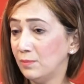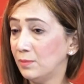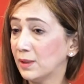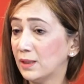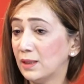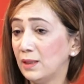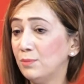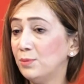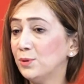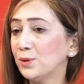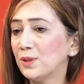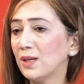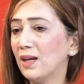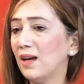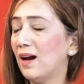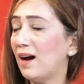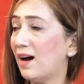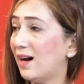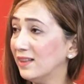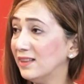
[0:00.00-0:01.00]
मतलब
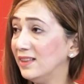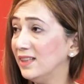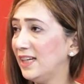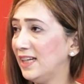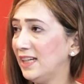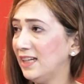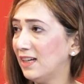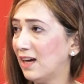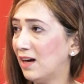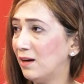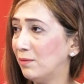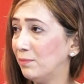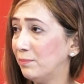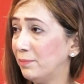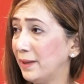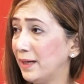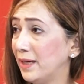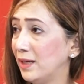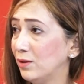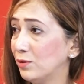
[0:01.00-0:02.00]
उसके हाथ नहीं काम
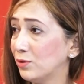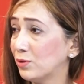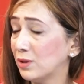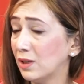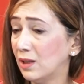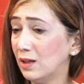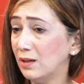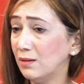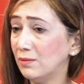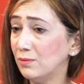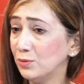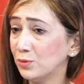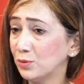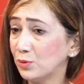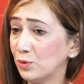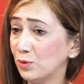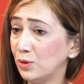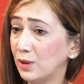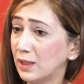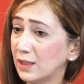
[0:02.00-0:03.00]
पे उसका
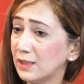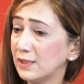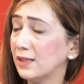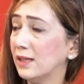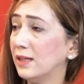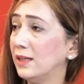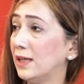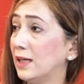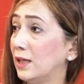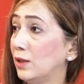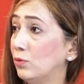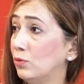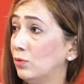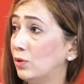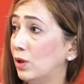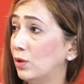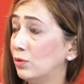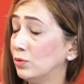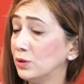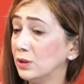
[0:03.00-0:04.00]
उसको लर्जा नहीं
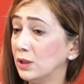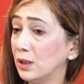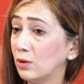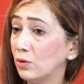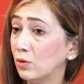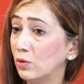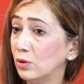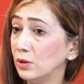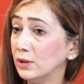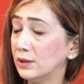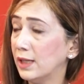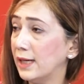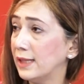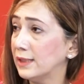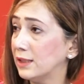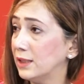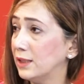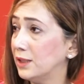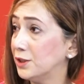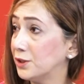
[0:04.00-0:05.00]
हुआ हम्म। उसने कौन सा
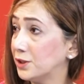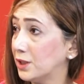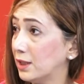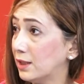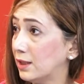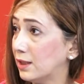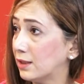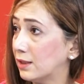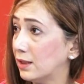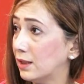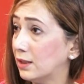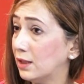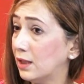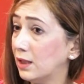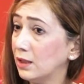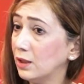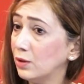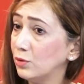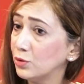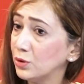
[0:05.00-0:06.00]
ऐसा नशा करता
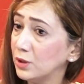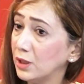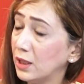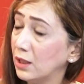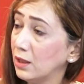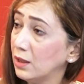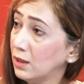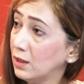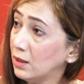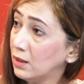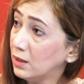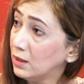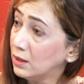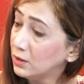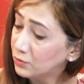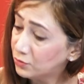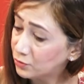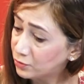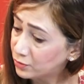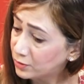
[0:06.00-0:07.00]
था कि उसने
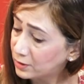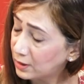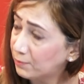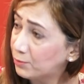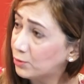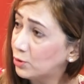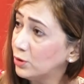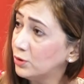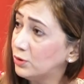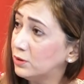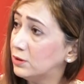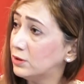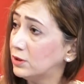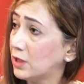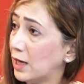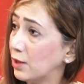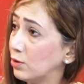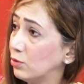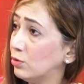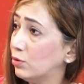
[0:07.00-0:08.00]
सबको
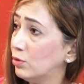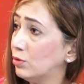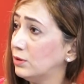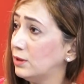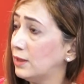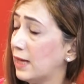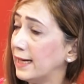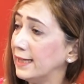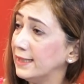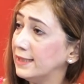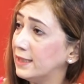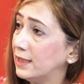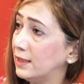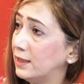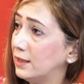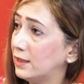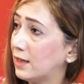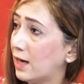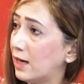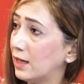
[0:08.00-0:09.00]
चारों को लाइन से
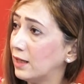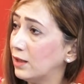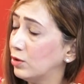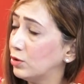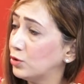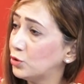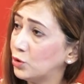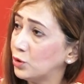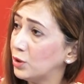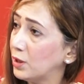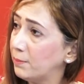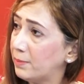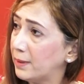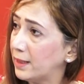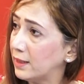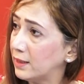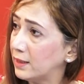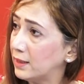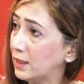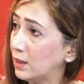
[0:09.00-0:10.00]
लिटा के और छुरे
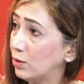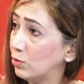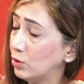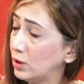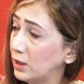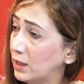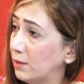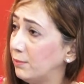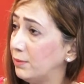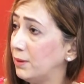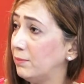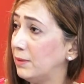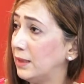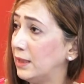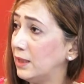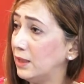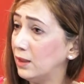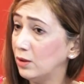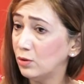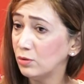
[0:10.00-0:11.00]
फेर दिए उंगलियां भी
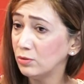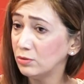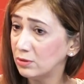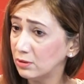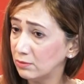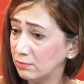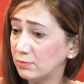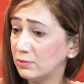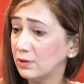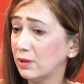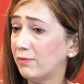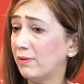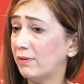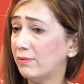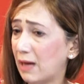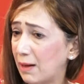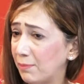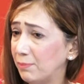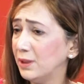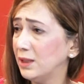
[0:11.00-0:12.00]
मिली हैं और जब
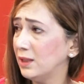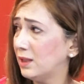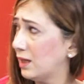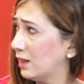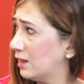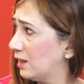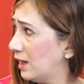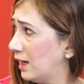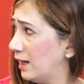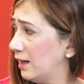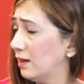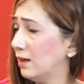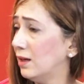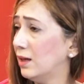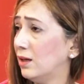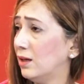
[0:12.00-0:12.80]
आपने देखा है